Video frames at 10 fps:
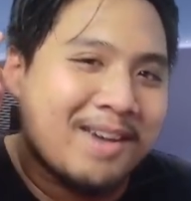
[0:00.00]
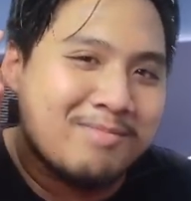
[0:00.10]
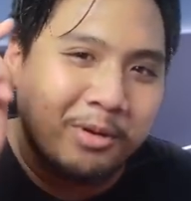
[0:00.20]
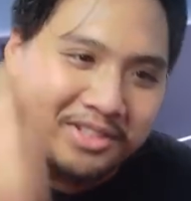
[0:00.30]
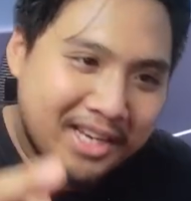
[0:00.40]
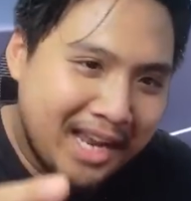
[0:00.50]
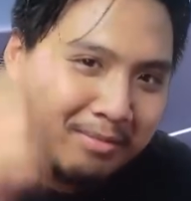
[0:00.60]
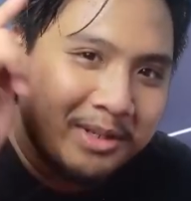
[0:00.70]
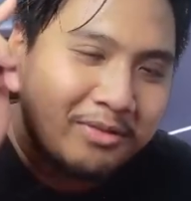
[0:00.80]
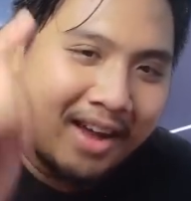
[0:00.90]
MOC
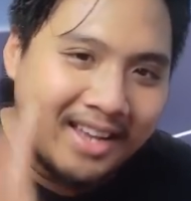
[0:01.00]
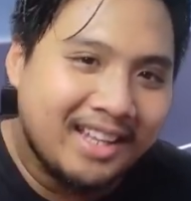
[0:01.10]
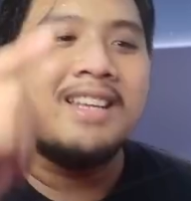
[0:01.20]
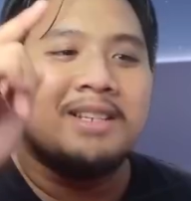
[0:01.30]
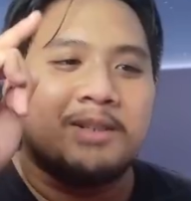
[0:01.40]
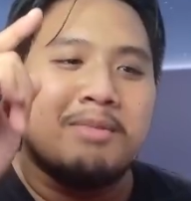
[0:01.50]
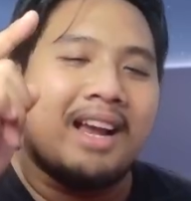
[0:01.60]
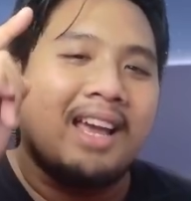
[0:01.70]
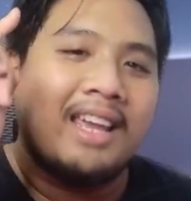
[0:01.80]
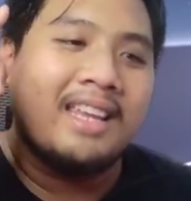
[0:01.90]
MC Fire
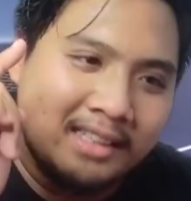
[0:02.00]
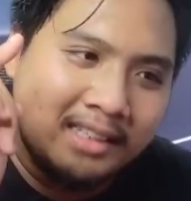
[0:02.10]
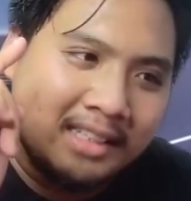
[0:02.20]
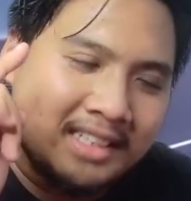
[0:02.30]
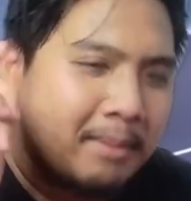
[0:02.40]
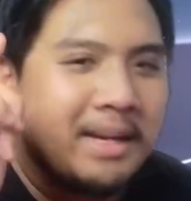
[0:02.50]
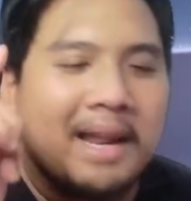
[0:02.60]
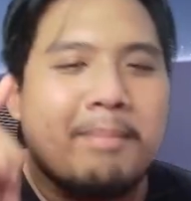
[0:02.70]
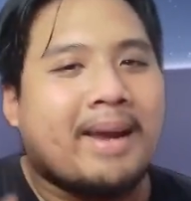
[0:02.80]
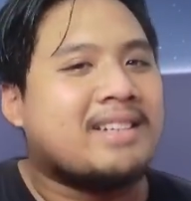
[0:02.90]
sebagai semi
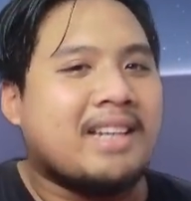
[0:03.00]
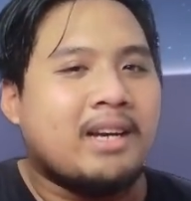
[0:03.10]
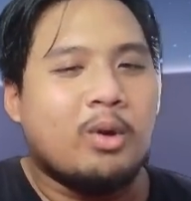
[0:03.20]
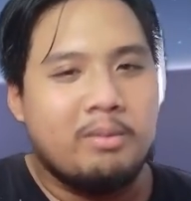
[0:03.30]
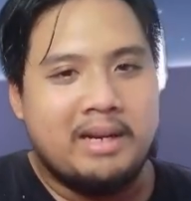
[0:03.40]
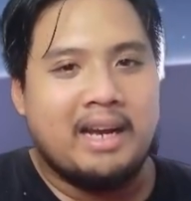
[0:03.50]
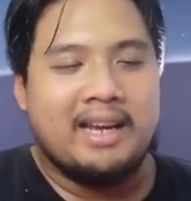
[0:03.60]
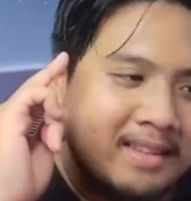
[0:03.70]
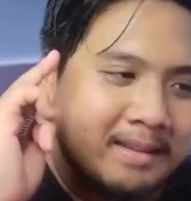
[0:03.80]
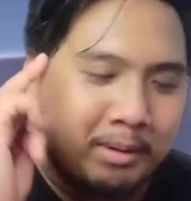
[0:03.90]
DPS lah gue bilang
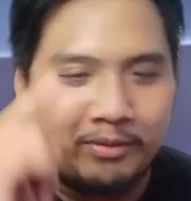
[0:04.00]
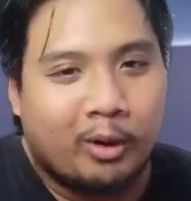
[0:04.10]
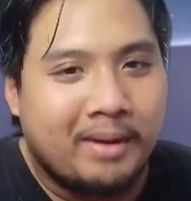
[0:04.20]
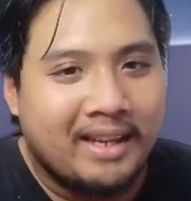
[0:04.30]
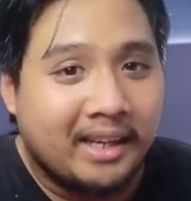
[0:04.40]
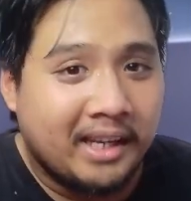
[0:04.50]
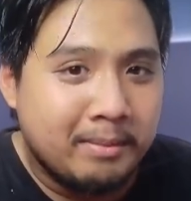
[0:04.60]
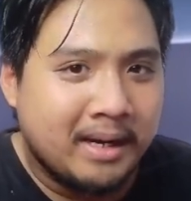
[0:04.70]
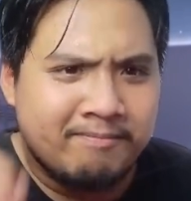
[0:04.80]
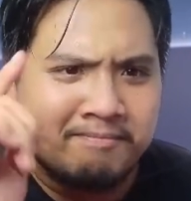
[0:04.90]
ya performanya kayak
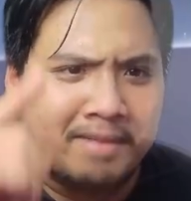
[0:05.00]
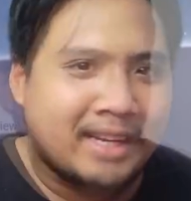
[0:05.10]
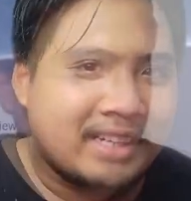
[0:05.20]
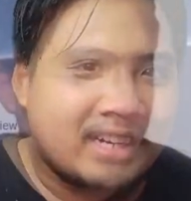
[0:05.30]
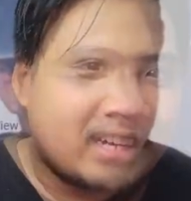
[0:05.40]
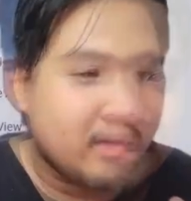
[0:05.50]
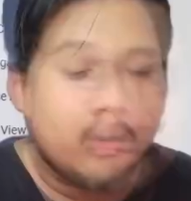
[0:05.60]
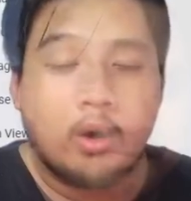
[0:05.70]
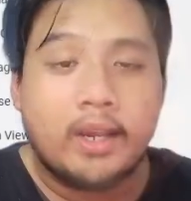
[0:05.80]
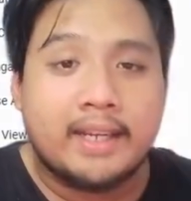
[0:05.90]
gimana mari kita lihat
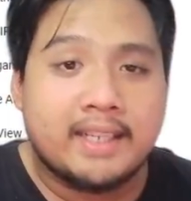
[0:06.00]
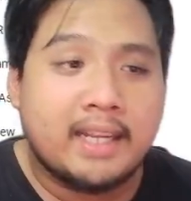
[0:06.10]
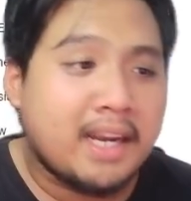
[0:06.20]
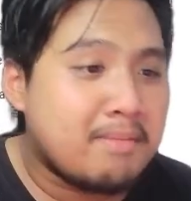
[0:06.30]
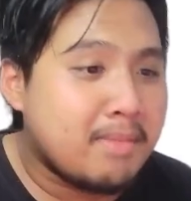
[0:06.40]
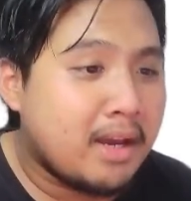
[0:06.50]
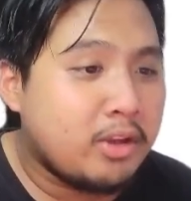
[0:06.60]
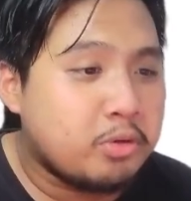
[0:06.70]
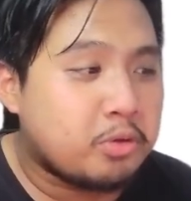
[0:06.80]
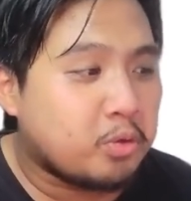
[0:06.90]
oke guys ya nama
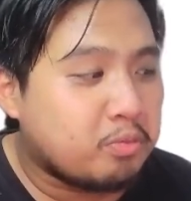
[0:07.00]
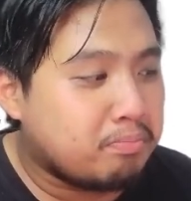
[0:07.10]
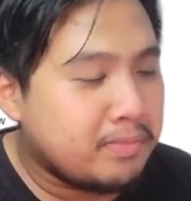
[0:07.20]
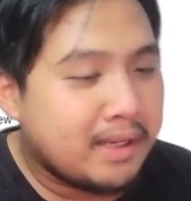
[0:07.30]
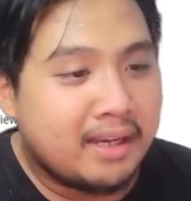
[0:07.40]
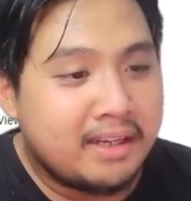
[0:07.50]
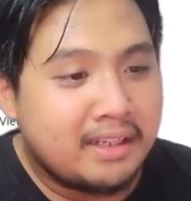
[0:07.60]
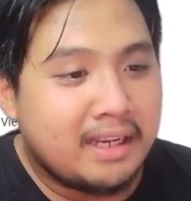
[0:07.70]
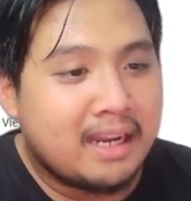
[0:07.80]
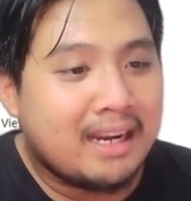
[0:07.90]
YouTube-nya
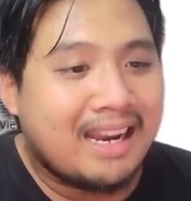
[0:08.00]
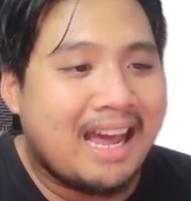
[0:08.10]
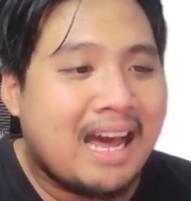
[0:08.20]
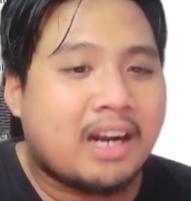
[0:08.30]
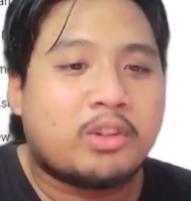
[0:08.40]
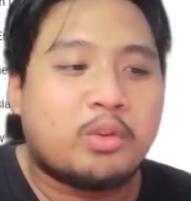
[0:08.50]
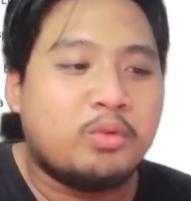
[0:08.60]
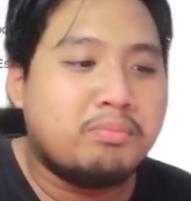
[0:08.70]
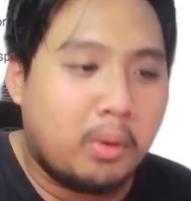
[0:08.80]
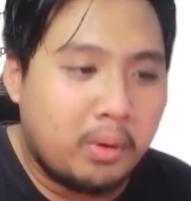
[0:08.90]
ini adalah
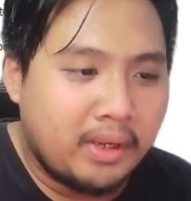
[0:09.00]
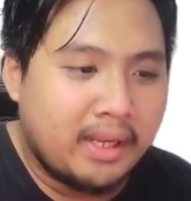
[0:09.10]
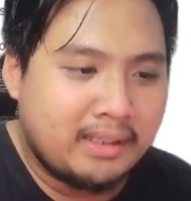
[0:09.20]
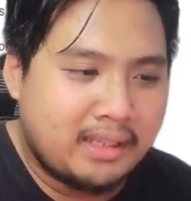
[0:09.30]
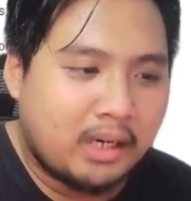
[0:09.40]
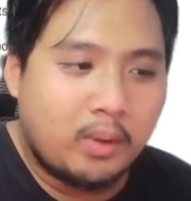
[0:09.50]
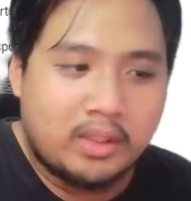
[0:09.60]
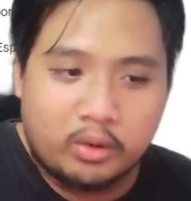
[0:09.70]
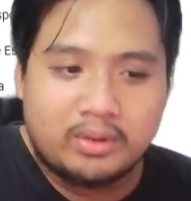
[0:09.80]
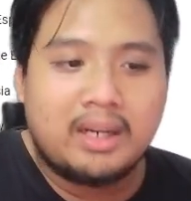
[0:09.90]
Artumbo ya ntar gue
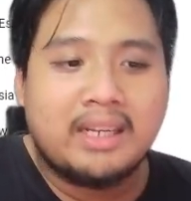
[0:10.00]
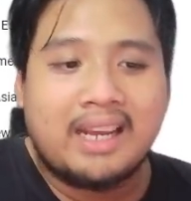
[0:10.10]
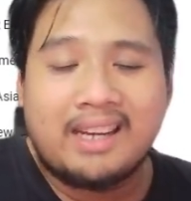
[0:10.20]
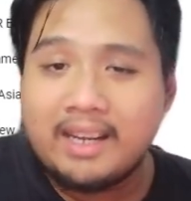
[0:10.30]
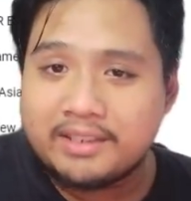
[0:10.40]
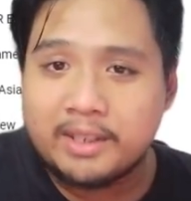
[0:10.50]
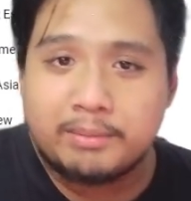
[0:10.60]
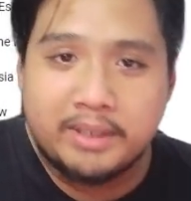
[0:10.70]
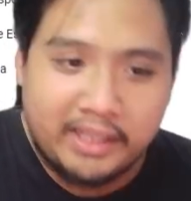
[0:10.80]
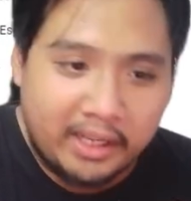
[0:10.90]
taruh juga linknya di
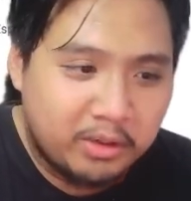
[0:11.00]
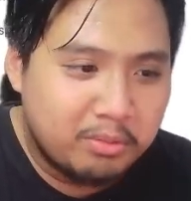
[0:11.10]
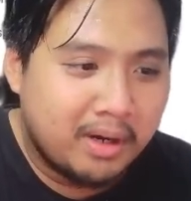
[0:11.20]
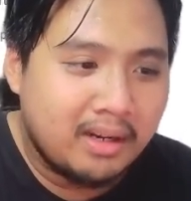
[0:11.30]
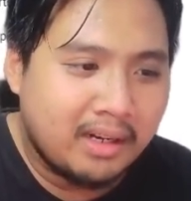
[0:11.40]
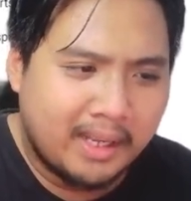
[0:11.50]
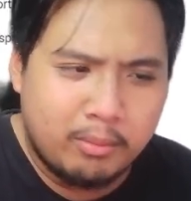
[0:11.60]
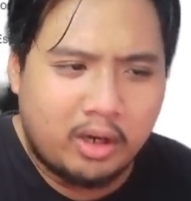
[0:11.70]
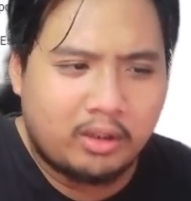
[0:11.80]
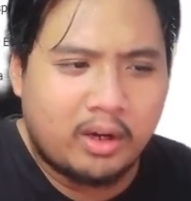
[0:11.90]
deskripsi thank you brother
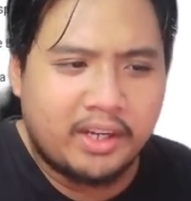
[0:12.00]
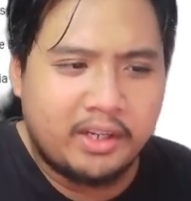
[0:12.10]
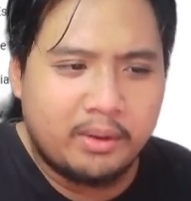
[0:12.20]
kayak bukan orang Indo